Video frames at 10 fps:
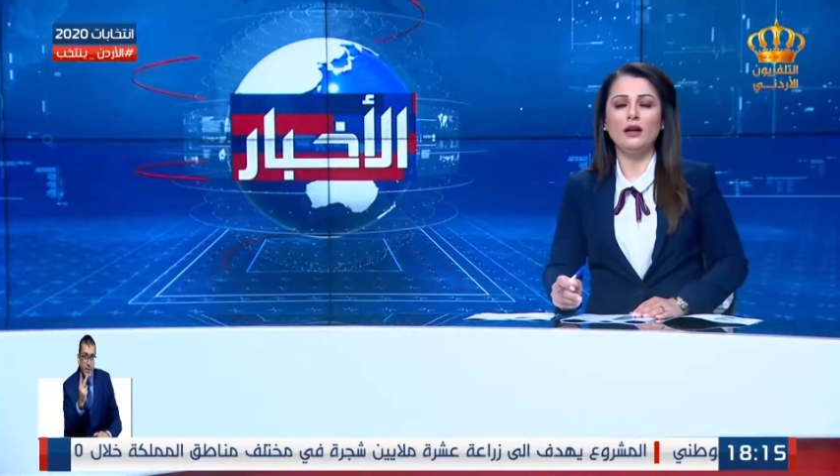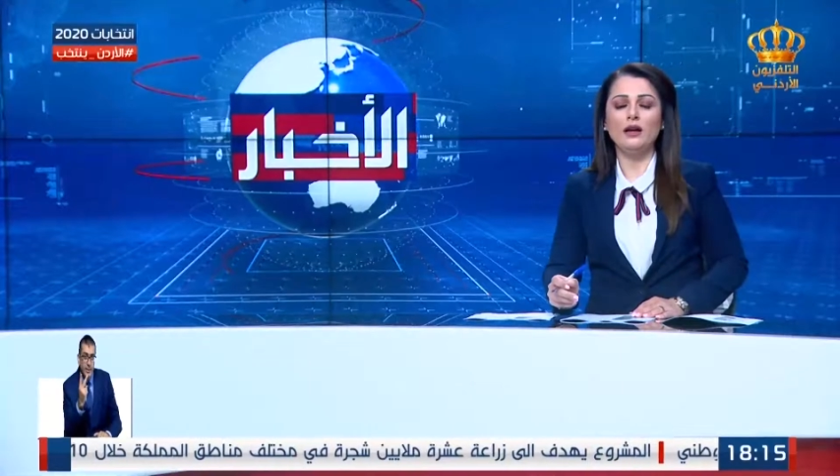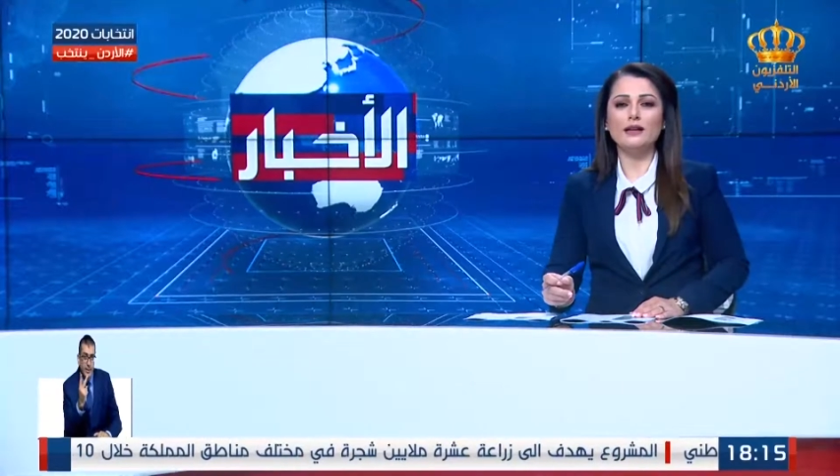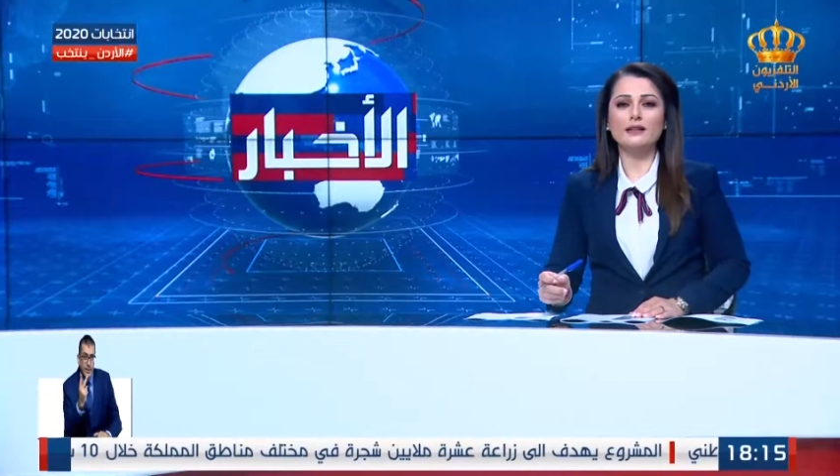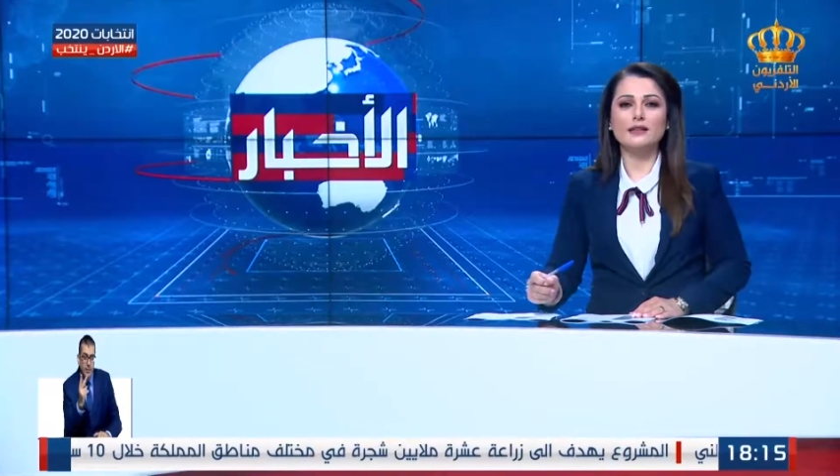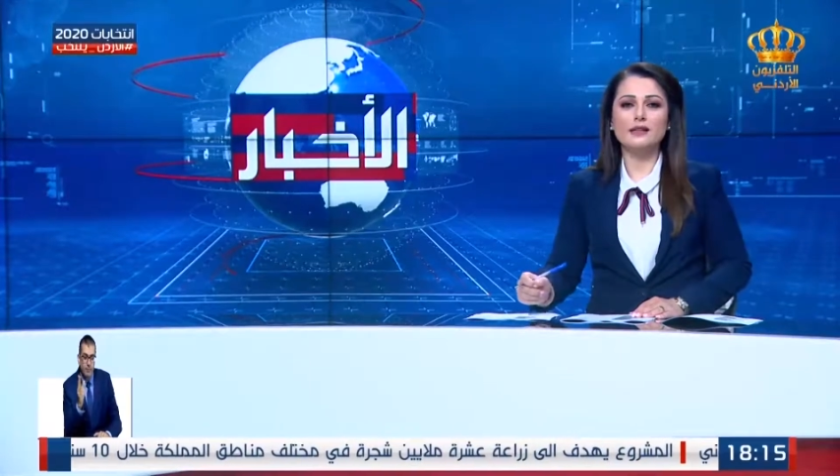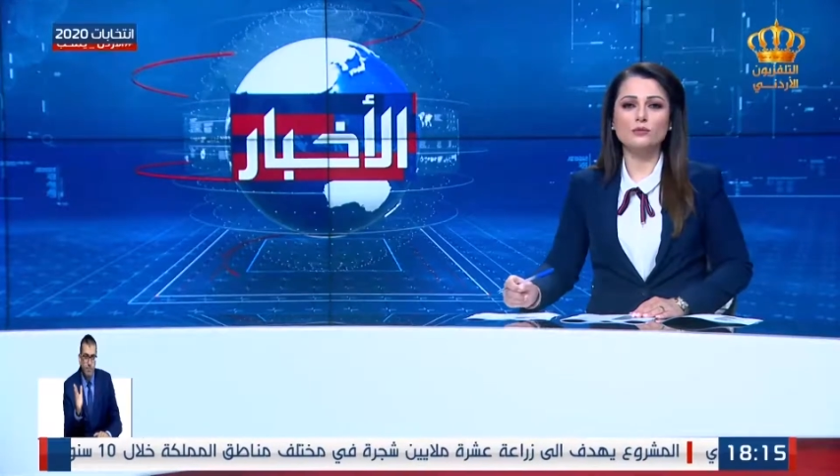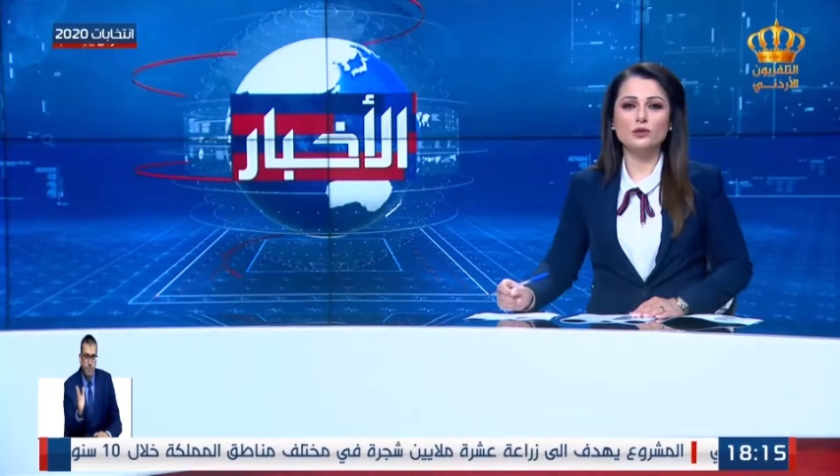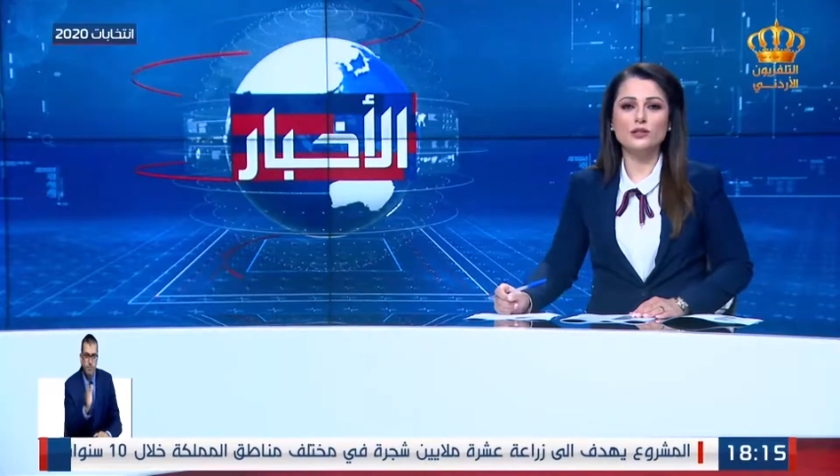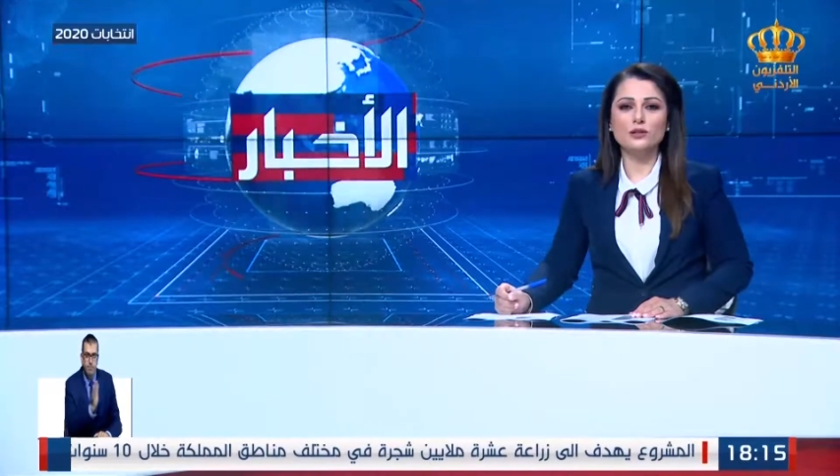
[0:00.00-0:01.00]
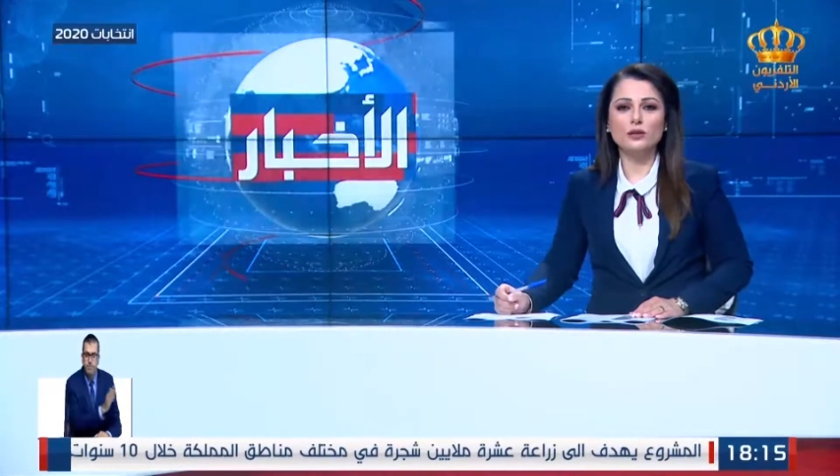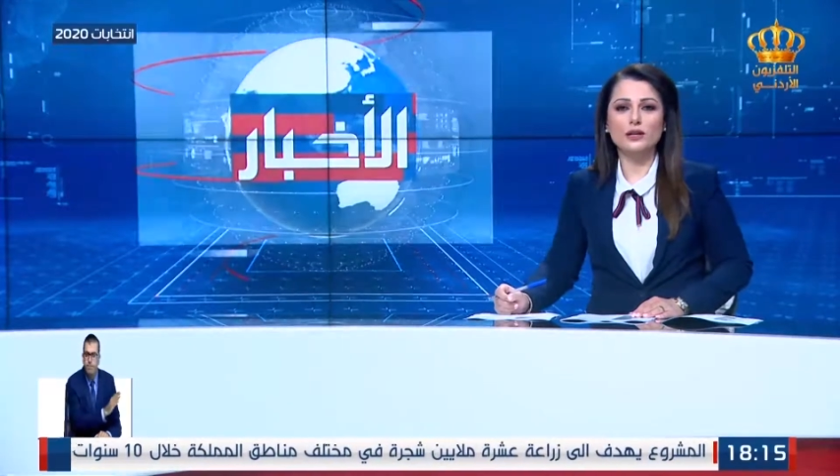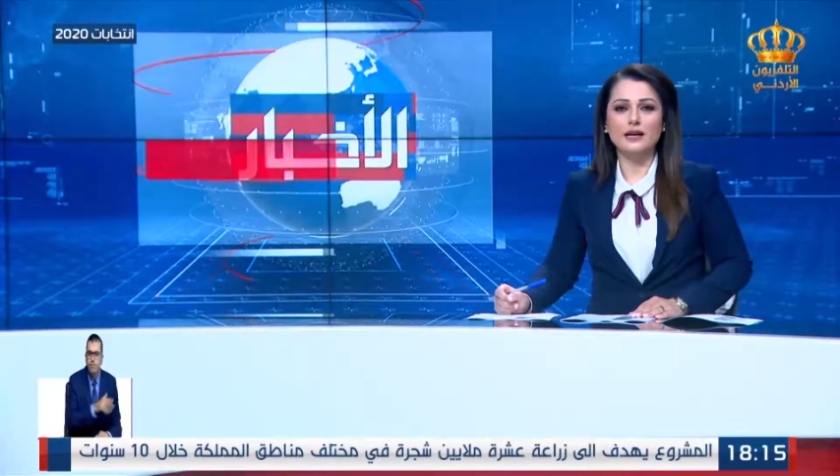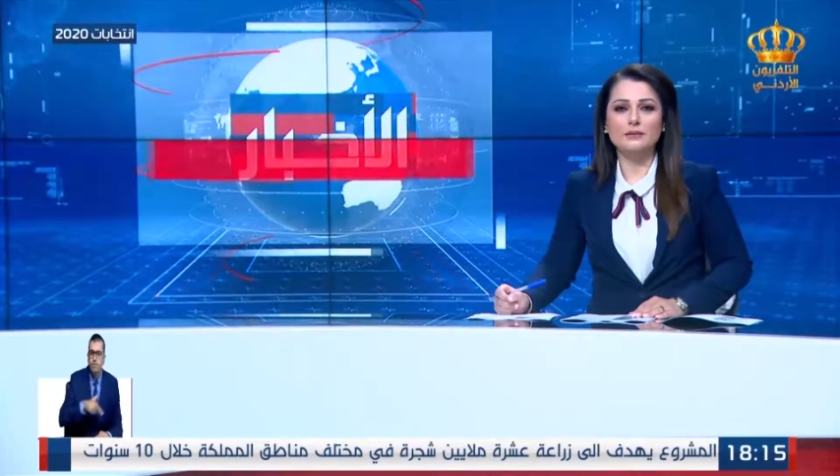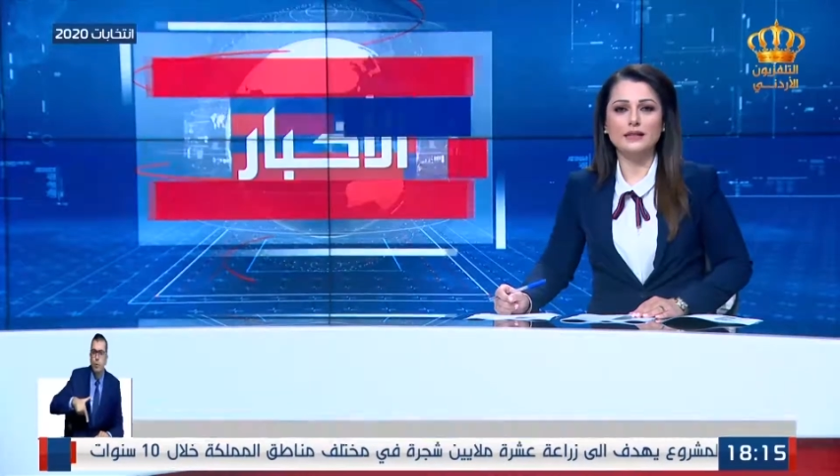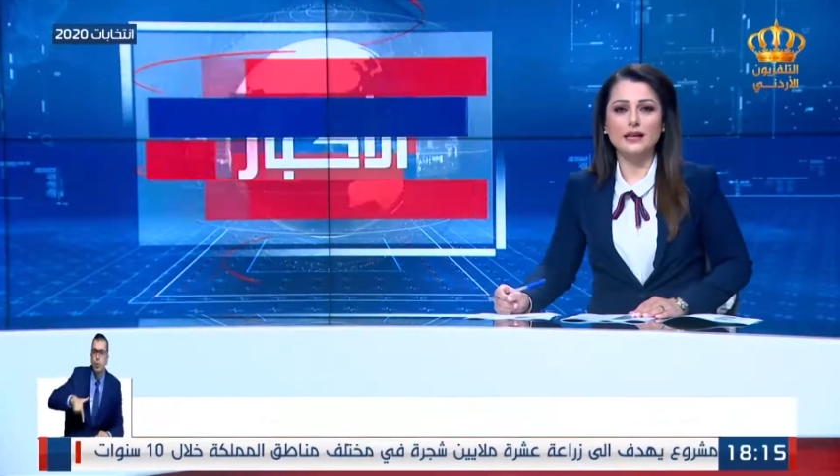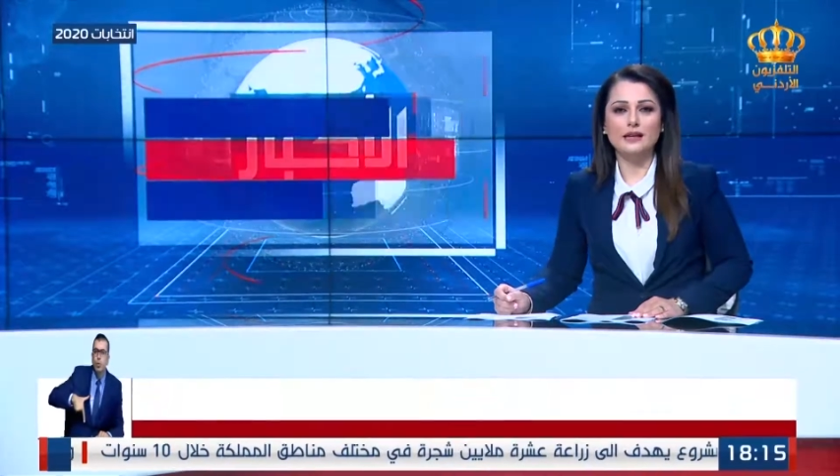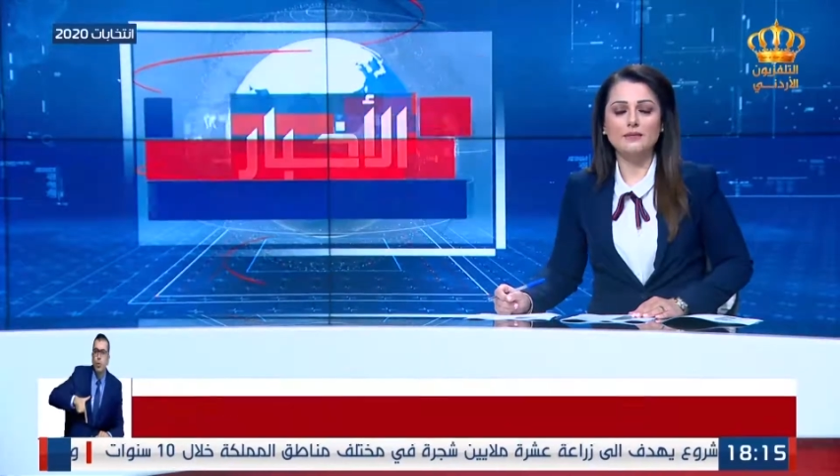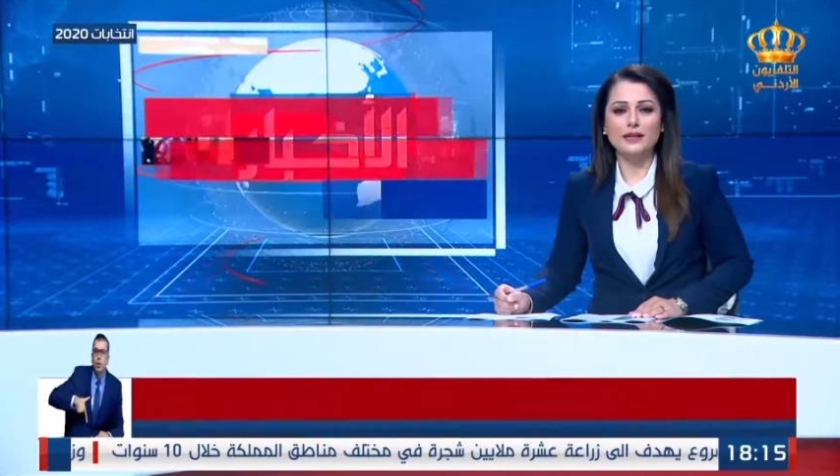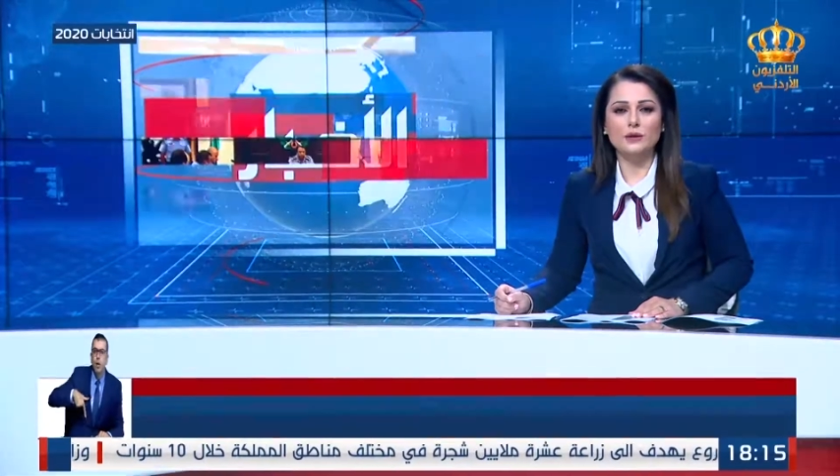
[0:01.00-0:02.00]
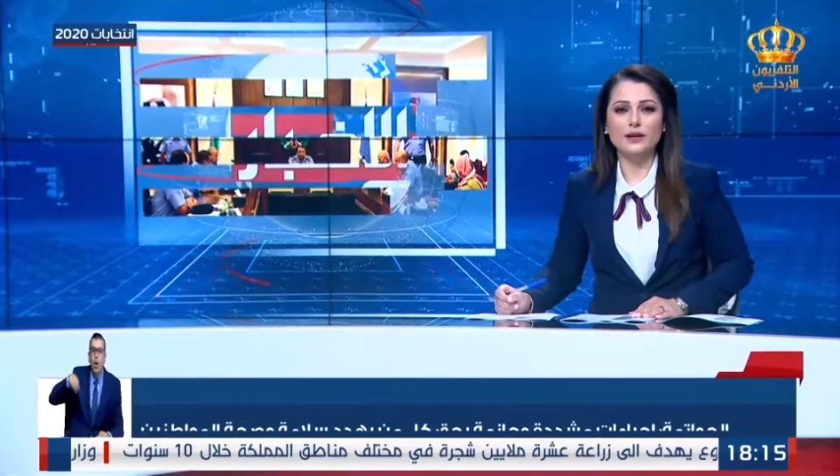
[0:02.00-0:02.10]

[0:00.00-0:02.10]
أكد مدير الأمن العام لواء